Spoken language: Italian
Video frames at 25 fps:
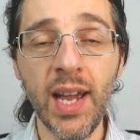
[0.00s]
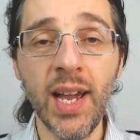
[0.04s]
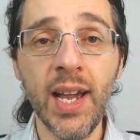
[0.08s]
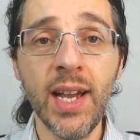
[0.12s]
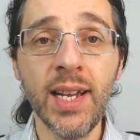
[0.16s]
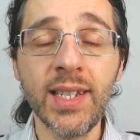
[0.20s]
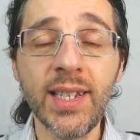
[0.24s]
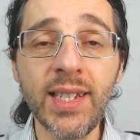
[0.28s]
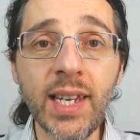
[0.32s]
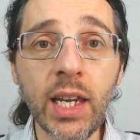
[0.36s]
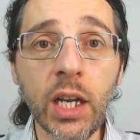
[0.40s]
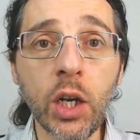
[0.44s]

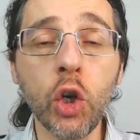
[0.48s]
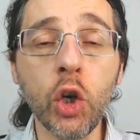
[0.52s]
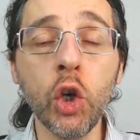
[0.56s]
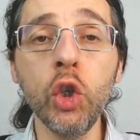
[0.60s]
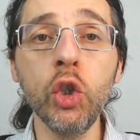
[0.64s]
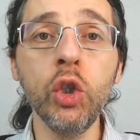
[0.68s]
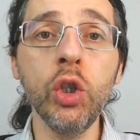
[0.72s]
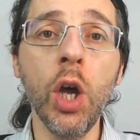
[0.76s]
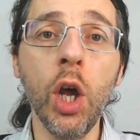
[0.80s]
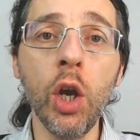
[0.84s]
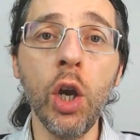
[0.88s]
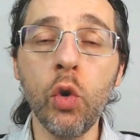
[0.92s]

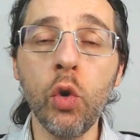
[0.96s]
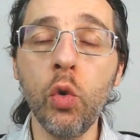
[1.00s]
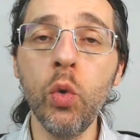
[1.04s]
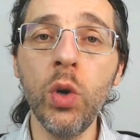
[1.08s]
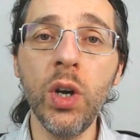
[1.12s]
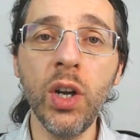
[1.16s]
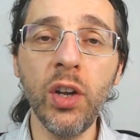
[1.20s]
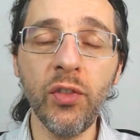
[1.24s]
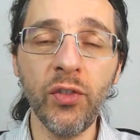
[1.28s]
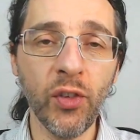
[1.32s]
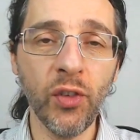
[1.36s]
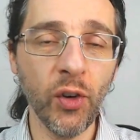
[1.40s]
Secondo
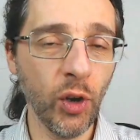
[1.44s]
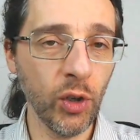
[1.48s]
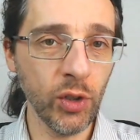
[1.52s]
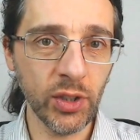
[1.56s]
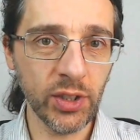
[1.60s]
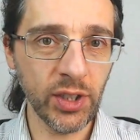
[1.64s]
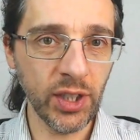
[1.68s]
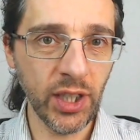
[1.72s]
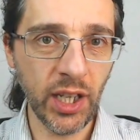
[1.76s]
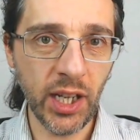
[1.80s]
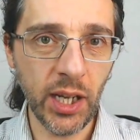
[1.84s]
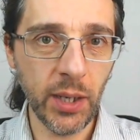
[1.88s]
alcune
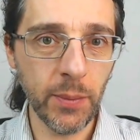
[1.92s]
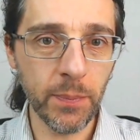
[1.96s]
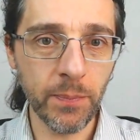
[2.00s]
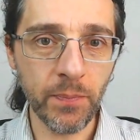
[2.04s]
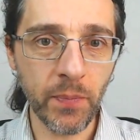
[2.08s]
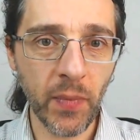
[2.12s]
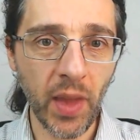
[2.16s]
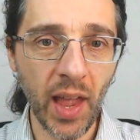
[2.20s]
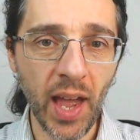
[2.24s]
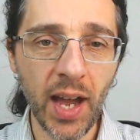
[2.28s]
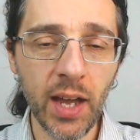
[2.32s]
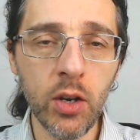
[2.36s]
fonti
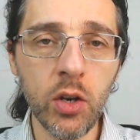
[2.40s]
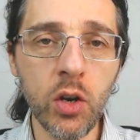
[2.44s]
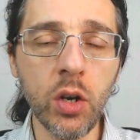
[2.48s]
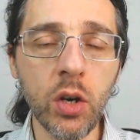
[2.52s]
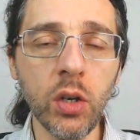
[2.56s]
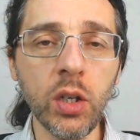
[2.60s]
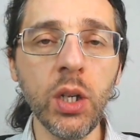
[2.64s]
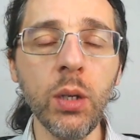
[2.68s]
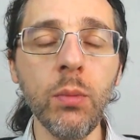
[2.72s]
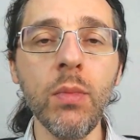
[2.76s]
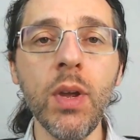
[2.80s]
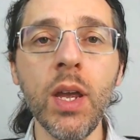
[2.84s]

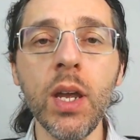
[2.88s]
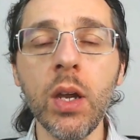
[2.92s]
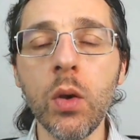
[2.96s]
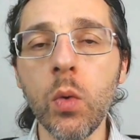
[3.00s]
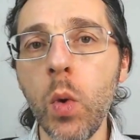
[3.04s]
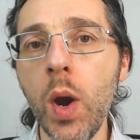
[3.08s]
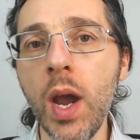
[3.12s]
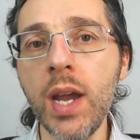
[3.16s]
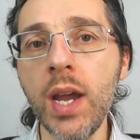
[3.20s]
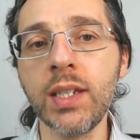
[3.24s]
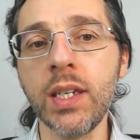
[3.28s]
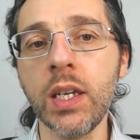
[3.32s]
anonime,
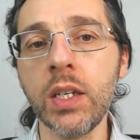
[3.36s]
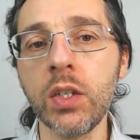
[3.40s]
questa